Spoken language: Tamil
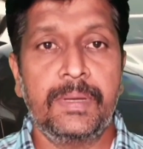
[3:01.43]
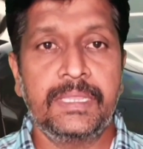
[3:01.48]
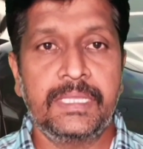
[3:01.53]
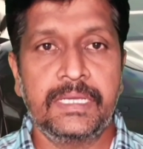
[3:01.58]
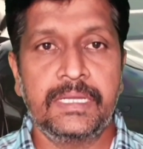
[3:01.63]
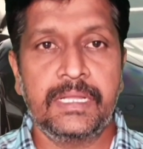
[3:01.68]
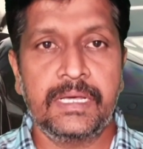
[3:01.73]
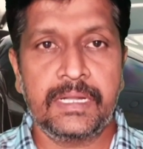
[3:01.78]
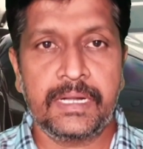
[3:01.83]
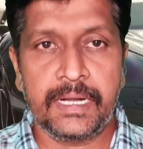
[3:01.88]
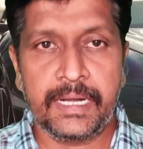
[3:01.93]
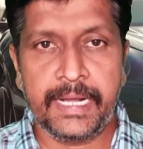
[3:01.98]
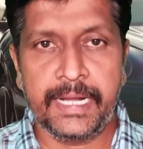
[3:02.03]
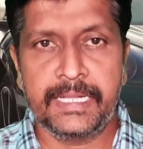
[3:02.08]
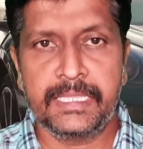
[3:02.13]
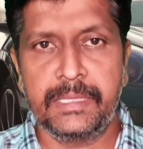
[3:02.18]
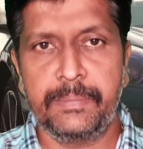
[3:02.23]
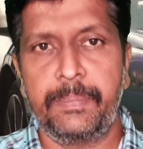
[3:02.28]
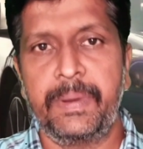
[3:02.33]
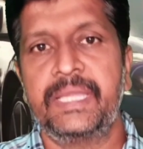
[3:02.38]
பார்த்தீங்கன்னா
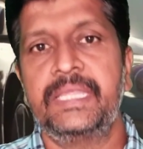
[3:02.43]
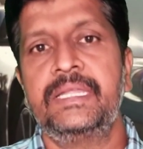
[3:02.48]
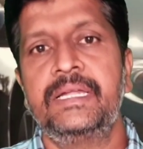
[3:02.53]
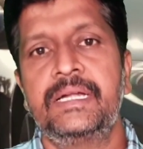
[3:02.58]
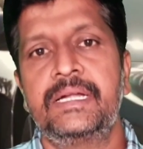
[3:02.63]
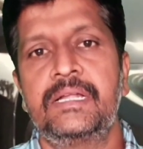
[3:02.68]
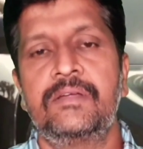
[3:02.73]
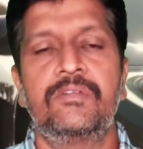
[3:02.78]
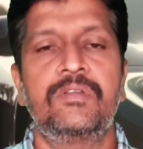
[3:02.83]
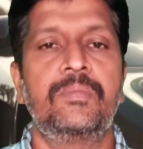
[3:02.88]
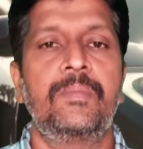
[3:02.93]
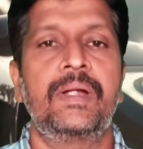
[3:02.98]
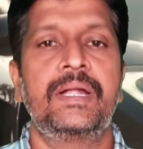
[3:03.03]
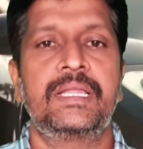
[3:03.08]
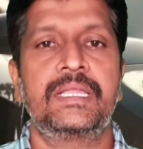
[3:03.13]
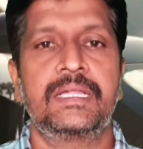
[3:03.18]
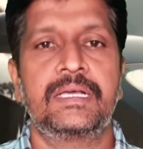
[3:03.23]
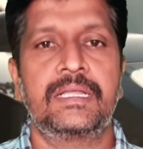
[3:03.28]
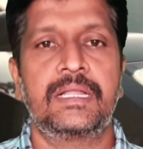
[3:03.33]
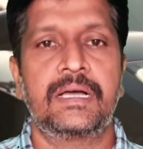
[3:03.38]
ரெண்டாயிரத்தி பதினெட்டில் ஒரு
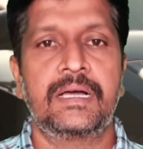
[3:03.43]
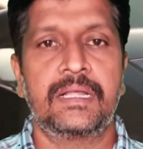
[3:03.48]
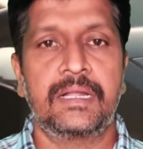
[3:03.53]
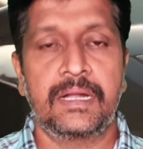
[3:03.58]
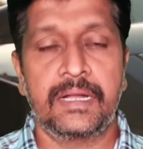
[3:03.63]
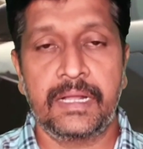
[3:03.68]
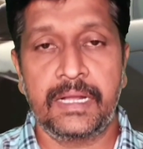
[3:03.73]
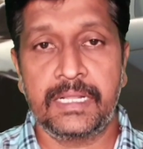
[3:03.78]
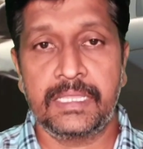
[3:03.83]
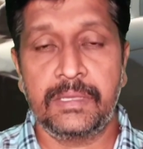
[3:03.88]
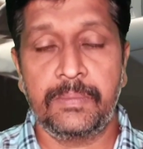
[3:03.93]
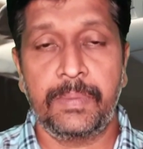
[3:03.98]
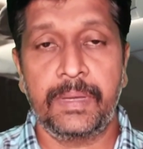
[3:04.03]
மாட்டியிருக்கிறாங்க ரெண்டாயிரத்தி